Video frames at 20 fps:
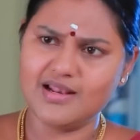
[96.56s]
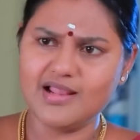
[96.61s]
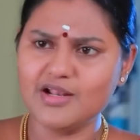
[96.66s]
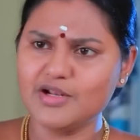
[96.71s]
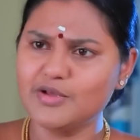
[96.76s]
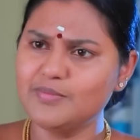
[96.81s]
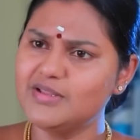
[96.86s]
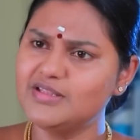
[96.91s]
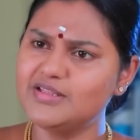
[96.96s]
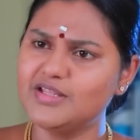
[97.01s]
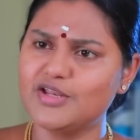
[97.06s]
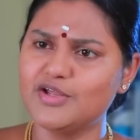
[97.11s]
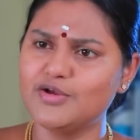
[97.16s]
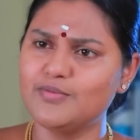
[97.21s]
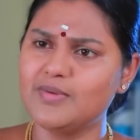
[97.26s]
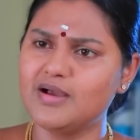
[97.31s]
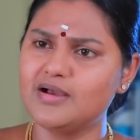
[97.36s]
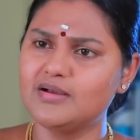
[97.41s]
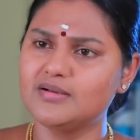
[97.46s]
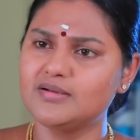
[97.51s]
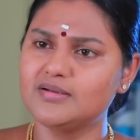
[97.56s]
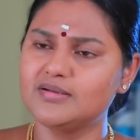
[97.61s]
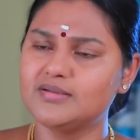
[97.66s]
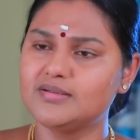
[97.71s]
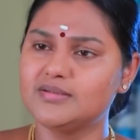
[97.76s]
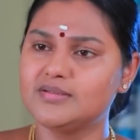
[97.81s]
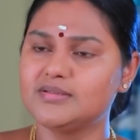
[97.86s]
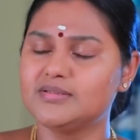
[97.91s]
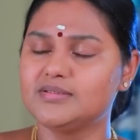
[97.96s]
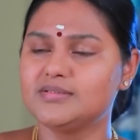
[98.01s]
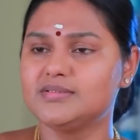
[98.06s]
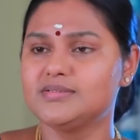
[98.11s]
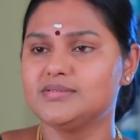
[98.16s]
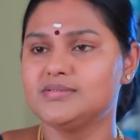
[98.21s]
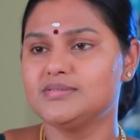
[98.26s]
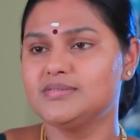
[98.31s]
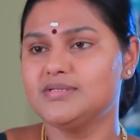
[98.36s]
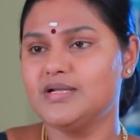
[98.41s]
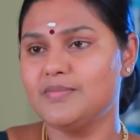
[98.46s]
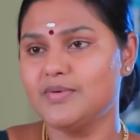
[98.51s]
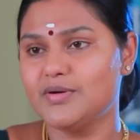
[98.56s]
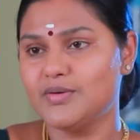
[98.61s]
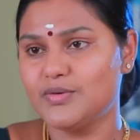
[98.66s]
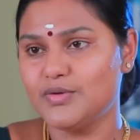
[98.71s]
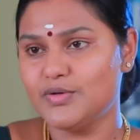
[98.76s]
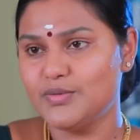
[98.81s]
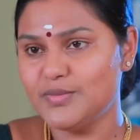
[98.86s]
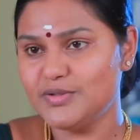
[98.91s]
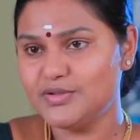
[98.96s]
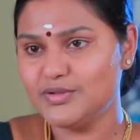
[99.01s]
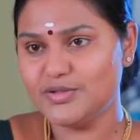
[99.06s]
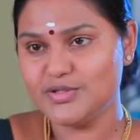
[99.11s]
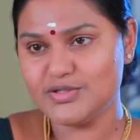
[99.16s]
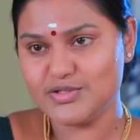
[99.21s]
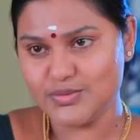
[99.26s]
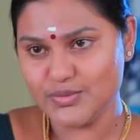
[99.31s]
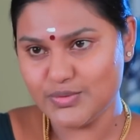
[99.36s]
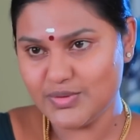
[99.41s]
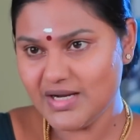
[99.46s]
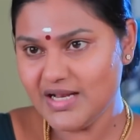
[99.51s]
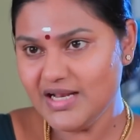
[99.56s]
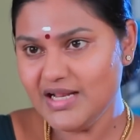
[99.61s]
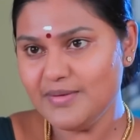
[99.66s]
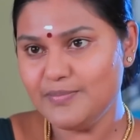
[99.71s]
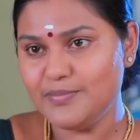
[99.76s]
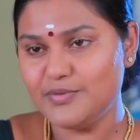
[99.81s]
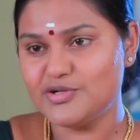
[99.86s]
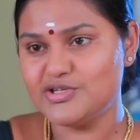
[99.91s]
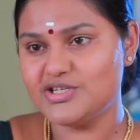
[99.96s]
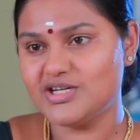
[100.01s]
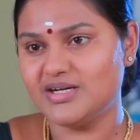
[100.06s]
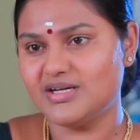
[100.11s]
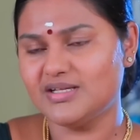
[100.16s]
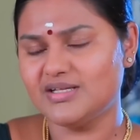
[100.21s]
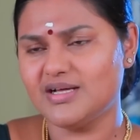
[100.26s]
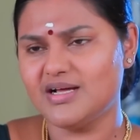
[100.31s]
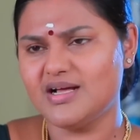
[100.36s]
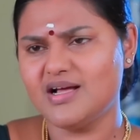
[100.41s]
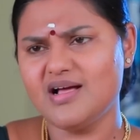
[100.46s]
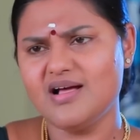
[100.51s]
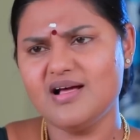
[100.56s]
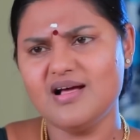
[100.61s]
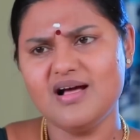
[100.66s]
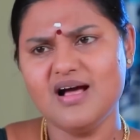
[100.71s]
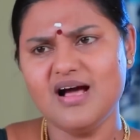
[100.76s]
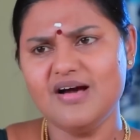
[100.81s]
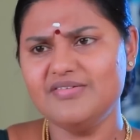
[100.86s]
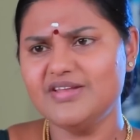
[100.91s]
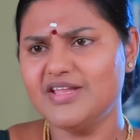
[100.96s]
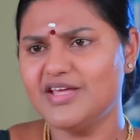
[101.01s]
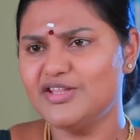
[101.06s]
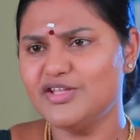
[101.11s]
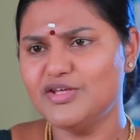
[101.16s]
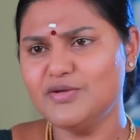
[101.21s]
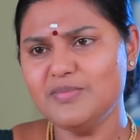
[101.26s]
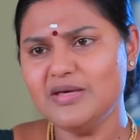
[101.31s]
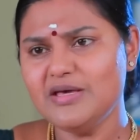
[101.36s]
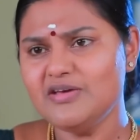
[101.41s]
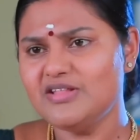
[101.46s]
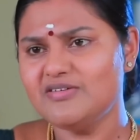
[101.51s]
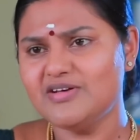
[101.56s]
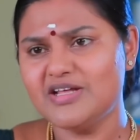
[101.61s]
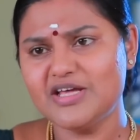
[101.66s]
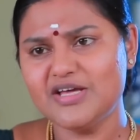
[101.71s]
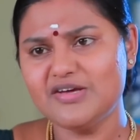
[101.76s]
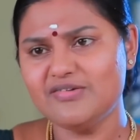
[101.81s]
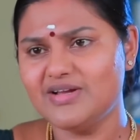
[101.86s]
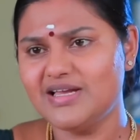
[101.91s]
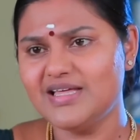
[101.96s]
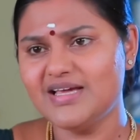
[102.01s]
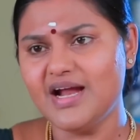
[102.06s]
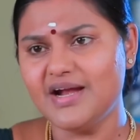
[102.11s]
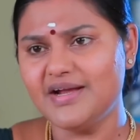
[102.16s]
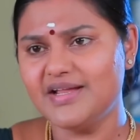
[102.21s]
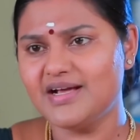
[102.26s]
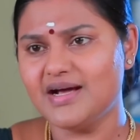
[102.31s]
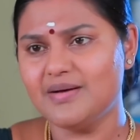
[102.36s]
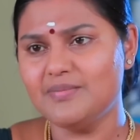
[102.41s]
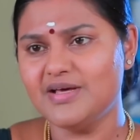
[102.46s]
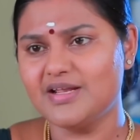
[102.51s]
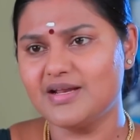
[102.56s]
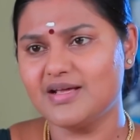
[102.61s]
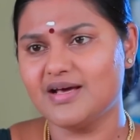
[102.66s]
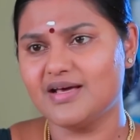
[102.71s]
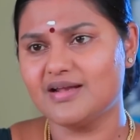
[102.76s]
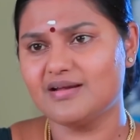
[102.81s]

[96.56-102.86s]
நம்ம எல்லாருக்குமே தெரியுமா நம்ம குடும்பத்தோட சூழ்நிலையை புரிஞ்சுக்கிட்டு தான் அவர் எதையுமே இது வரைக்கும் வெளியில காட்டிக்காம